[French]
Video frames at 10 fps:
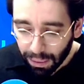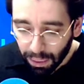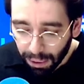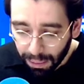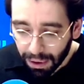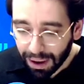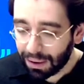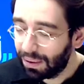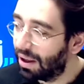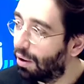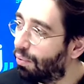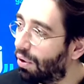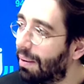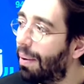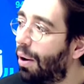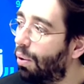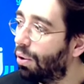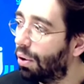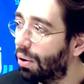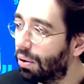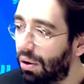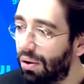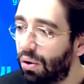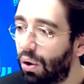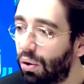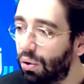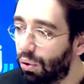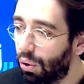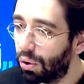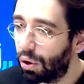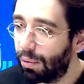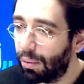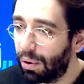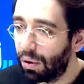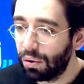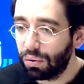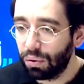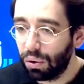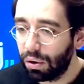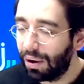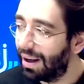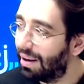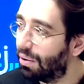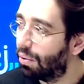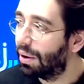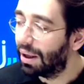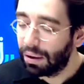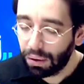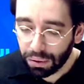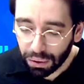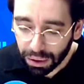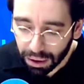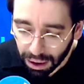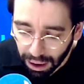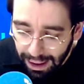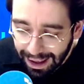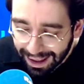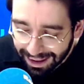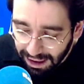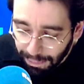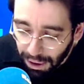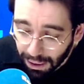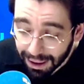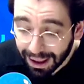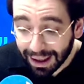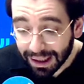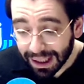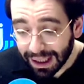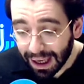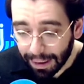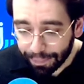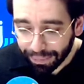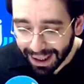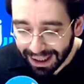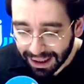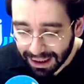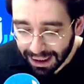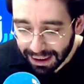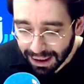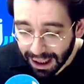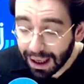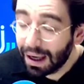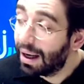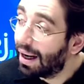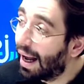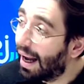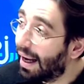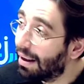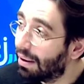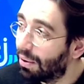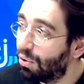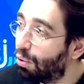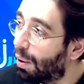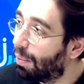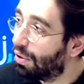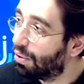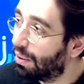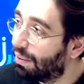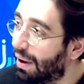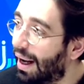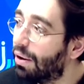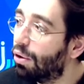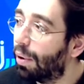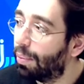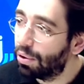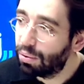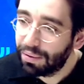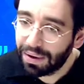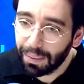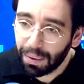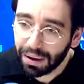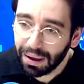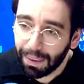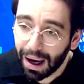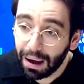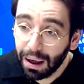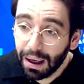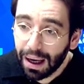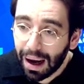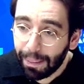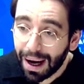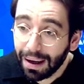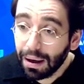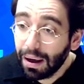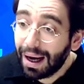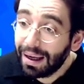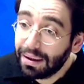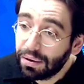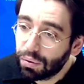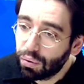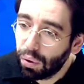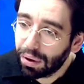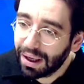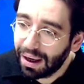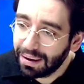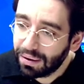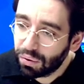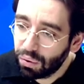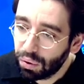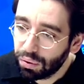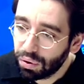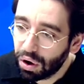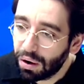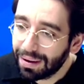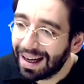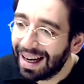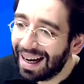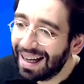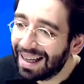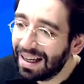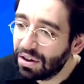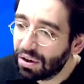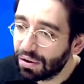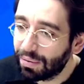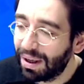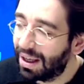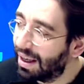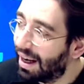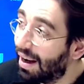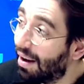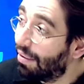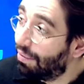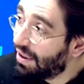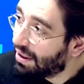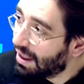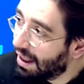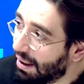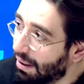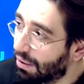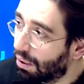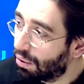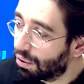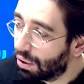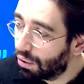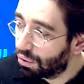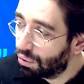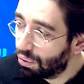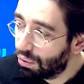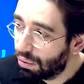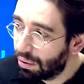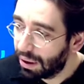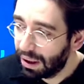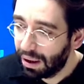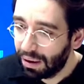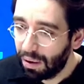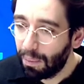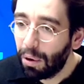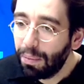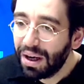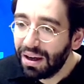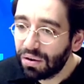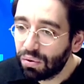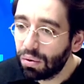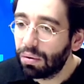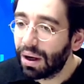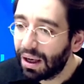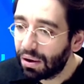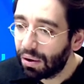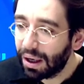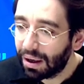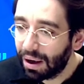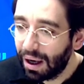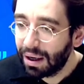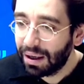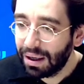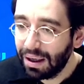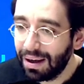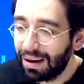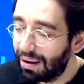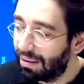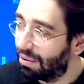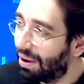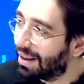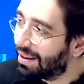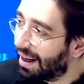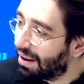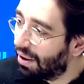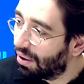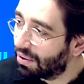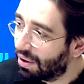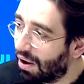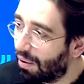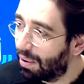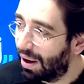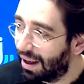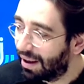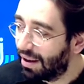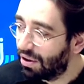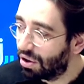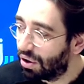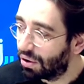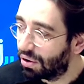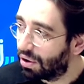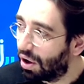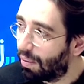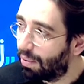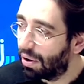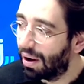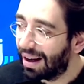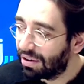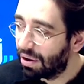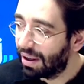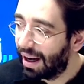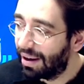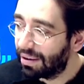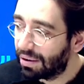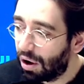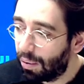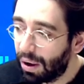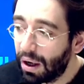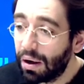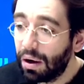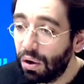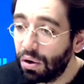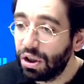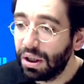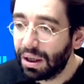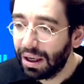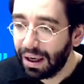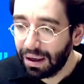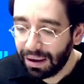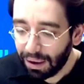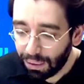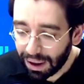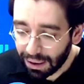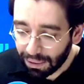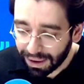au moment raconté dans Pourim, a eu mhm. lieu euh, dans d'autres moments, sous d'autres latitudes et dans d'autres euh, époques. Et ce qu'il y a ici, c'est la haine du peuple juif. La haine du peuple juif qui est portée par Aman, un discours qui est un discours d'une grande intelligence, mais qui est vicié, dans le sens où il mobilise toute une rhétorique qui de l'extérieur semble intelligente, semble rationnelle, semble logique et déroulée de